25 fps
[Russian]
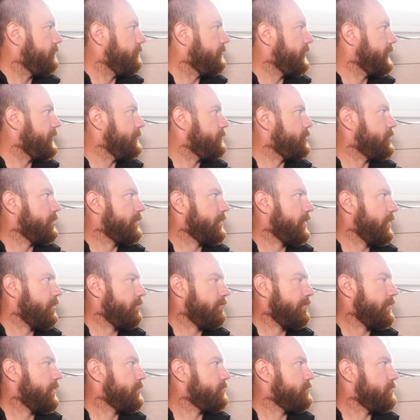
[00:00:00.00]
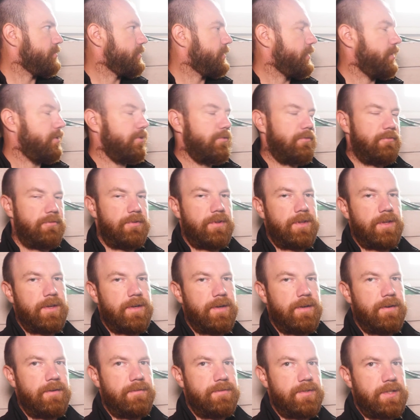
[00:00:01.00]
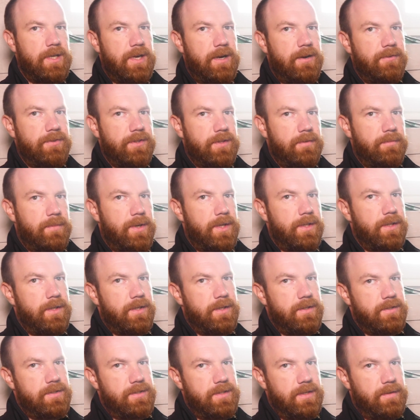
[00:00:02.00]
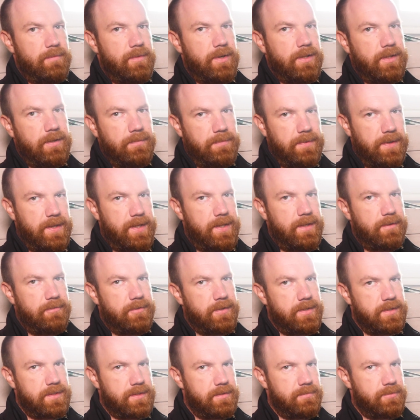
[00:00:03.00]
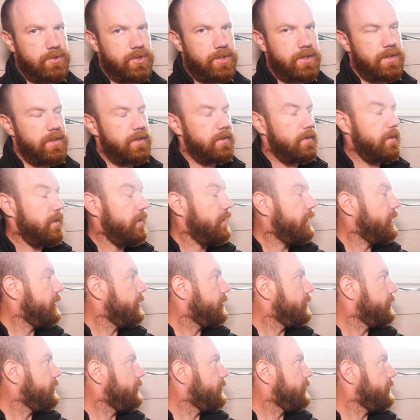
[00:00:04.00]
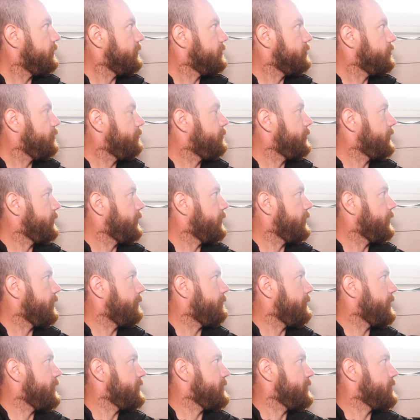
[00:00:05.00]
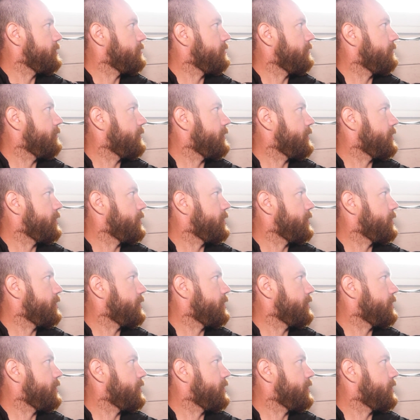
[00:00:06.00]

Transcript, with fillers: В этом щитке у нас установлена вся автоматика системы отопления, водоснабжения. Э, собрана на базе зонт